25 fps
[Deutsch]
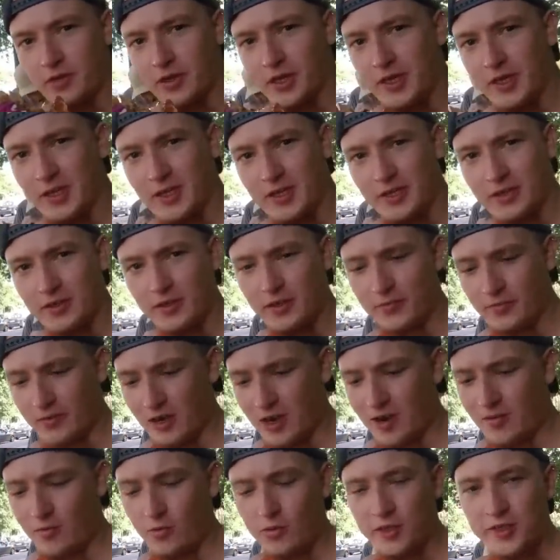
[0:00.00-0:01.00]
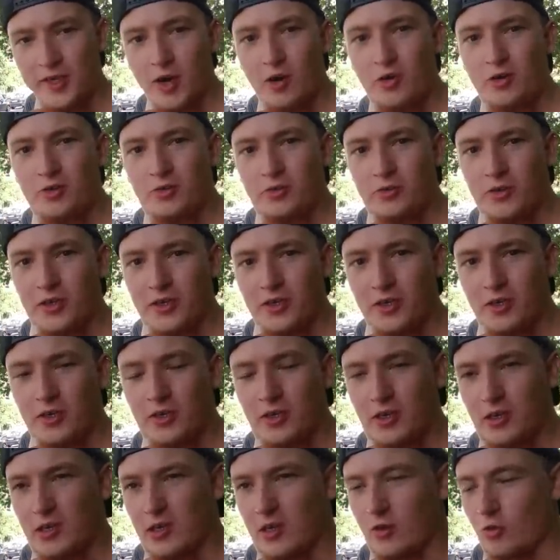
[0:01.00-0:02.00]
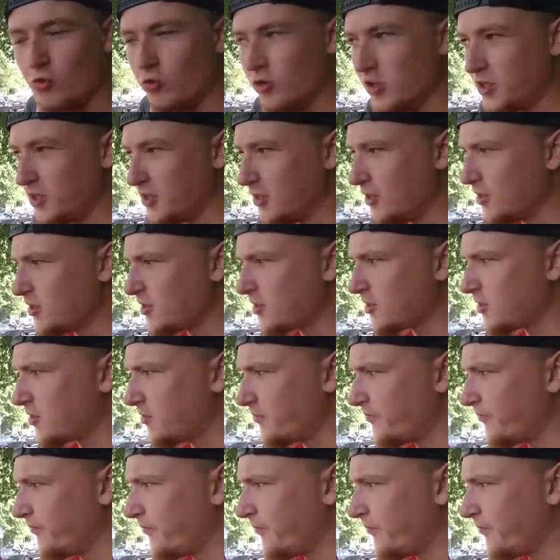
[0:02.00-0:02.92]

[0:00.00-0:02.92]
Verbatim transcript: ich ähm, haben uns auch Döner ge geholt jetzt.